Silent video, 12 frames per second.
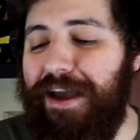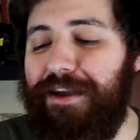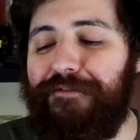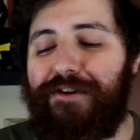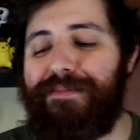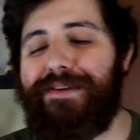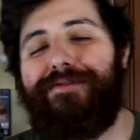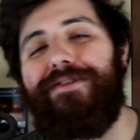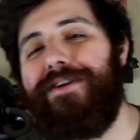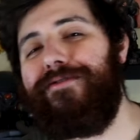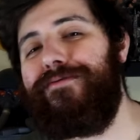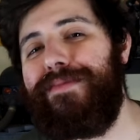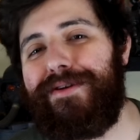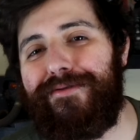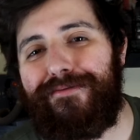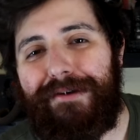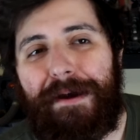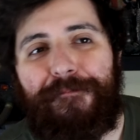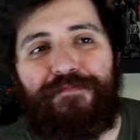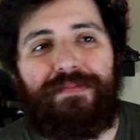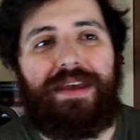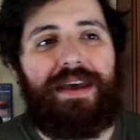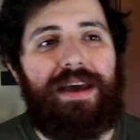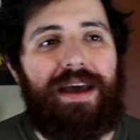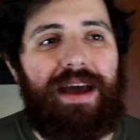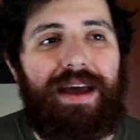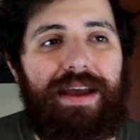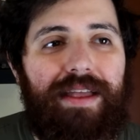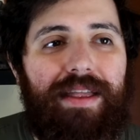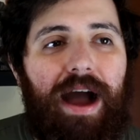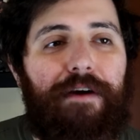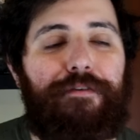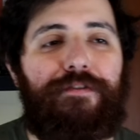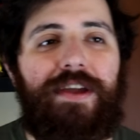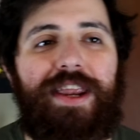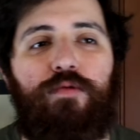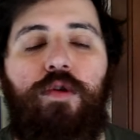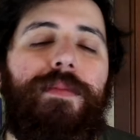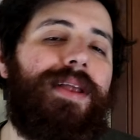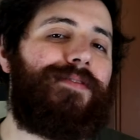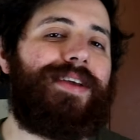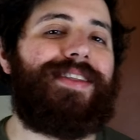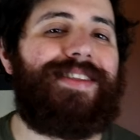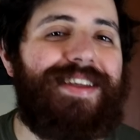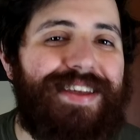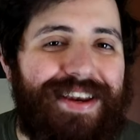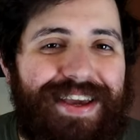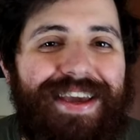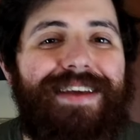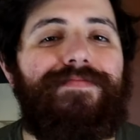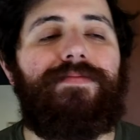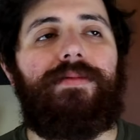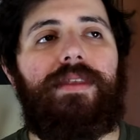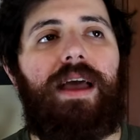Informazione numero due, a fine 2023